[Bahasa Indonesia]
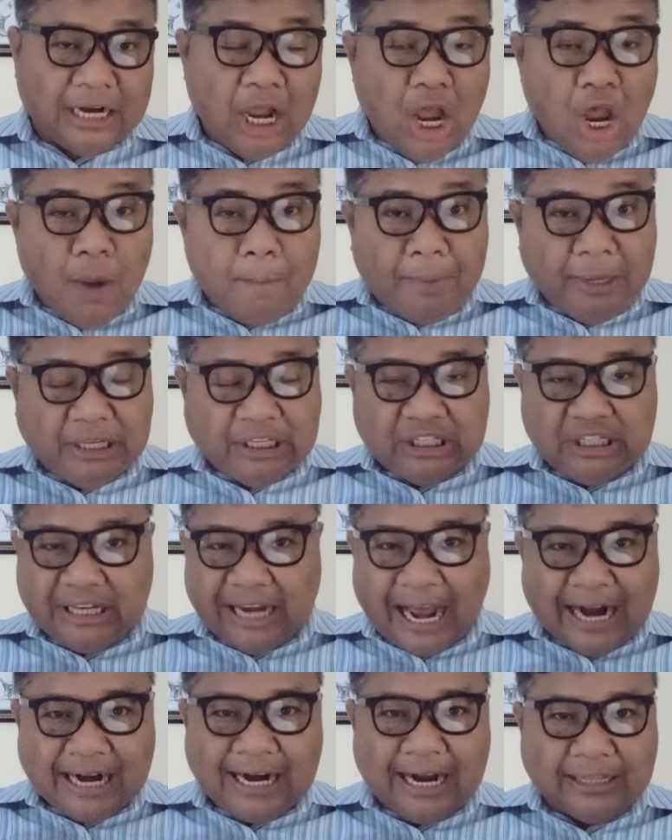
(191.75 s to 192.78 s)

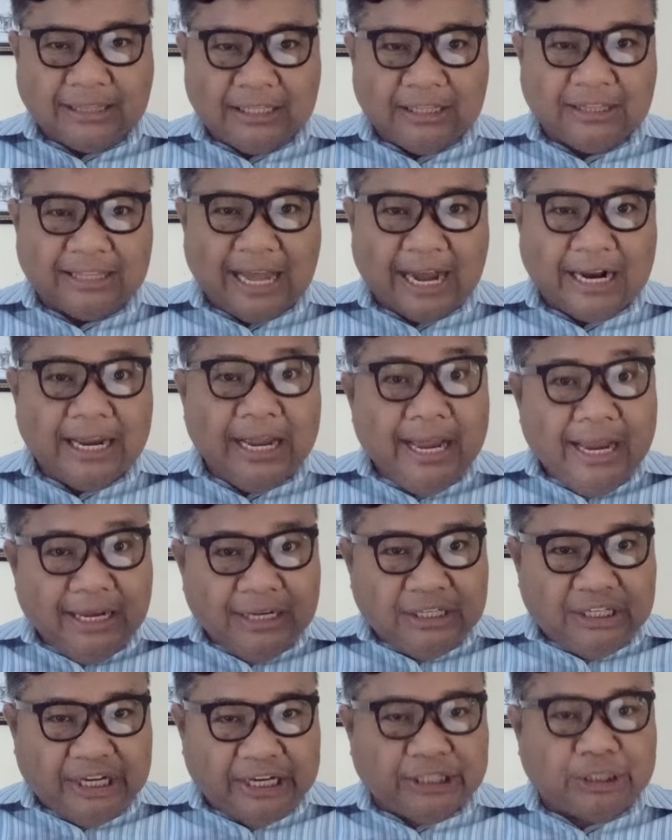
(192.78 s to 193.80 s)
bicara tentang
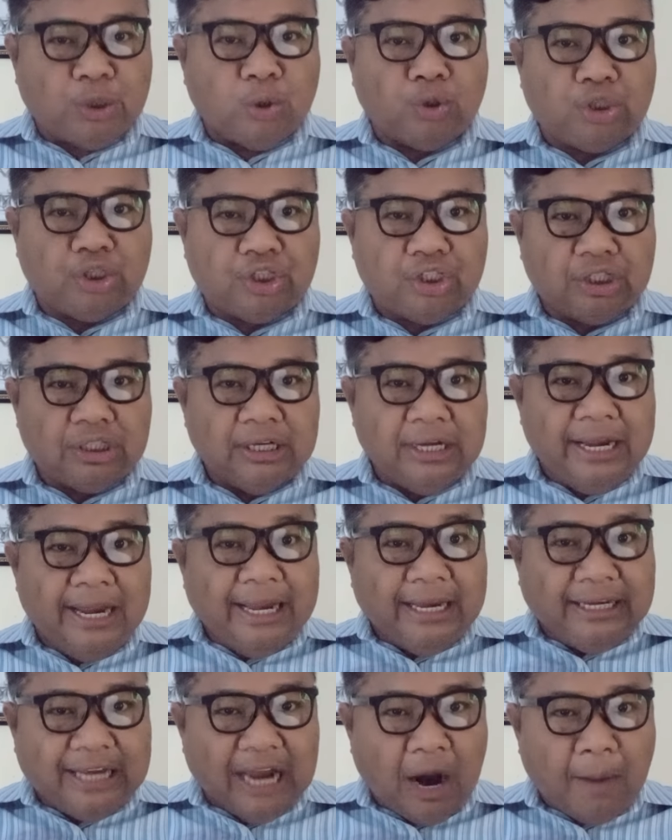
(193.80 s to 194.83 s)
Yesus
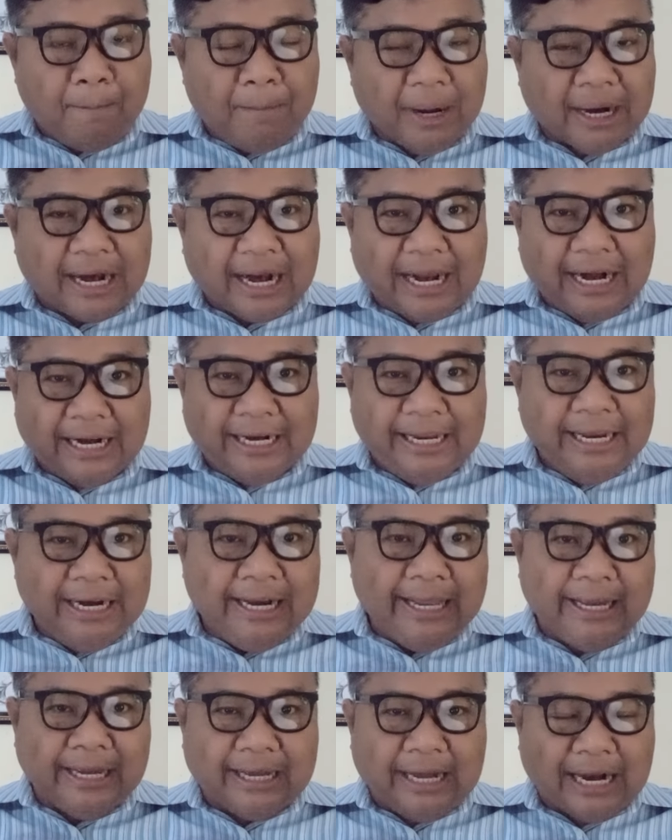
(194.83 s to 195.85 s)
yang berkeliling
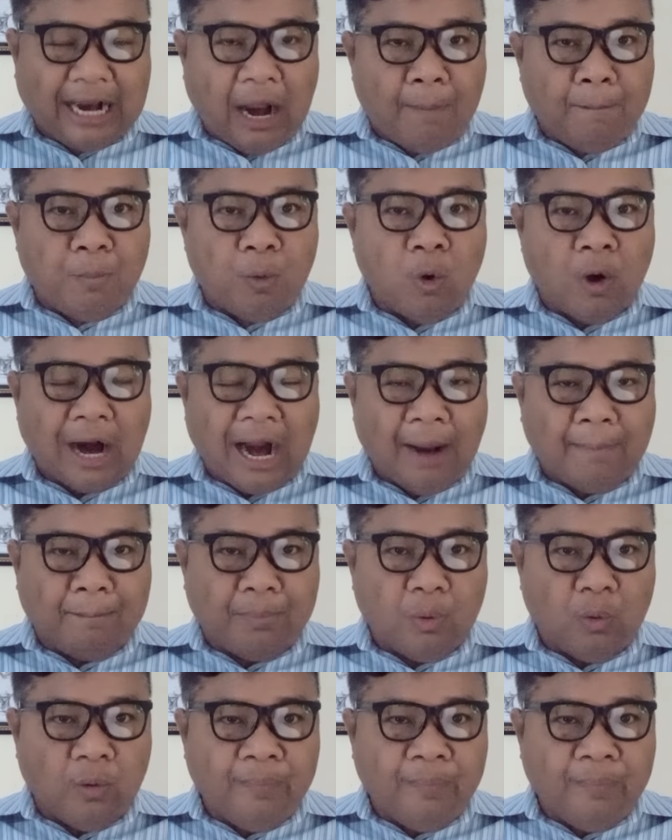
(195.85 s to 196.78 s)
ke kampung-kampung